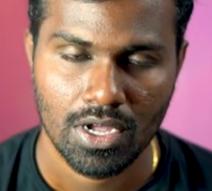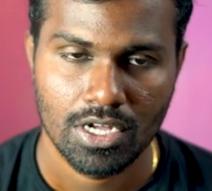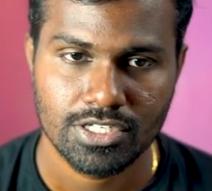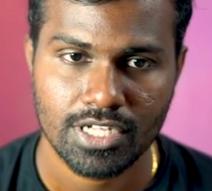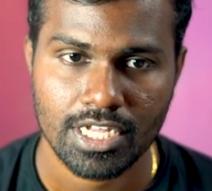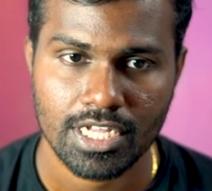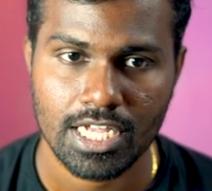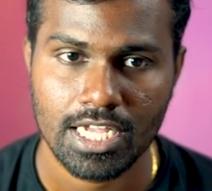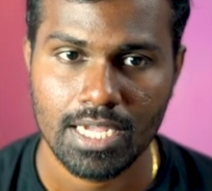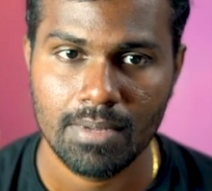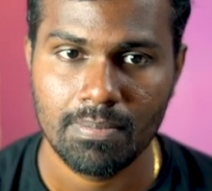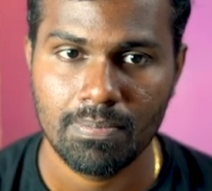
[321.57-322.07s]

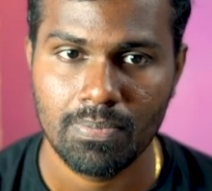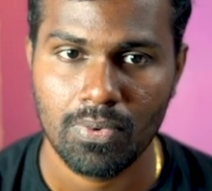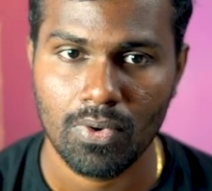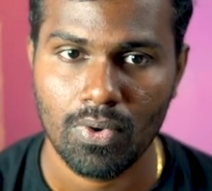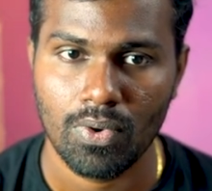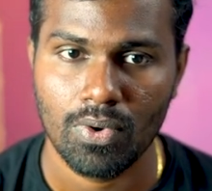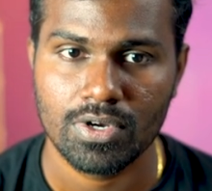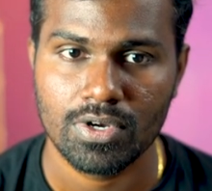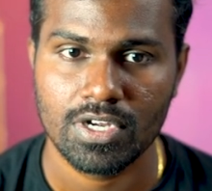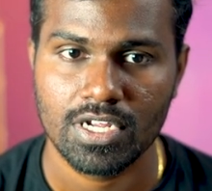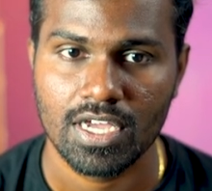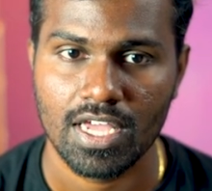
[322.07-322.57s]
ஸோ
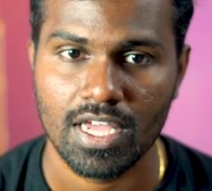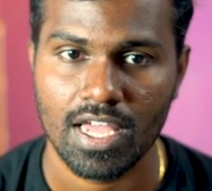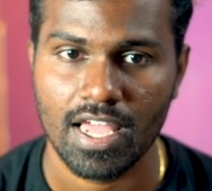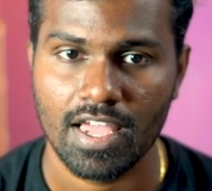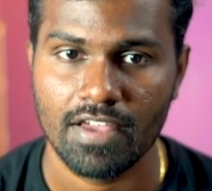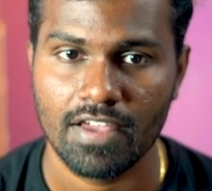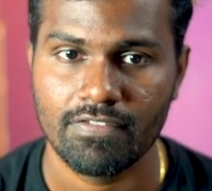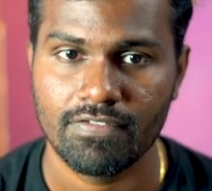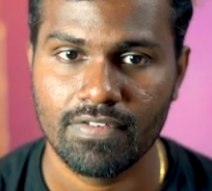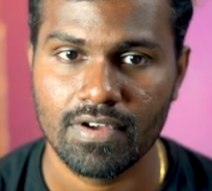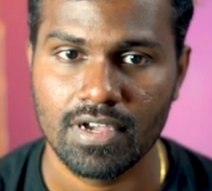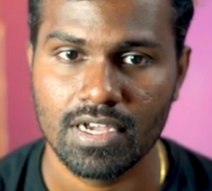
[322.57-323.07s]
இம்போர்ட்
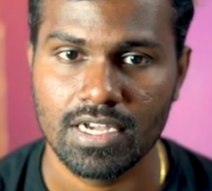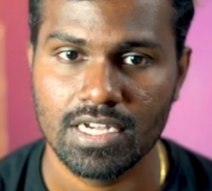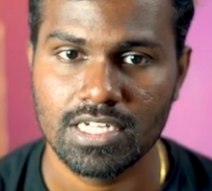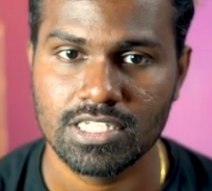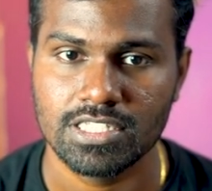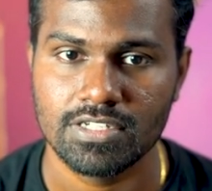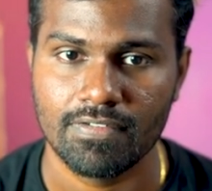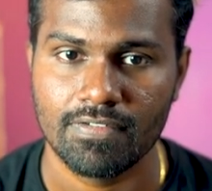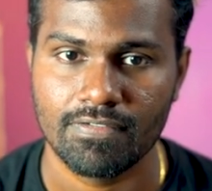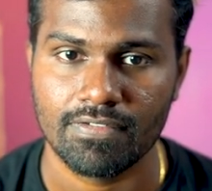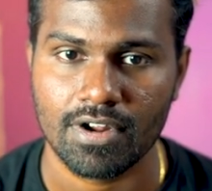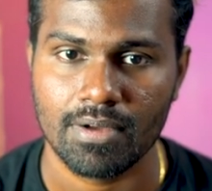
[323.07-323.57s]
எஃப்எஸ்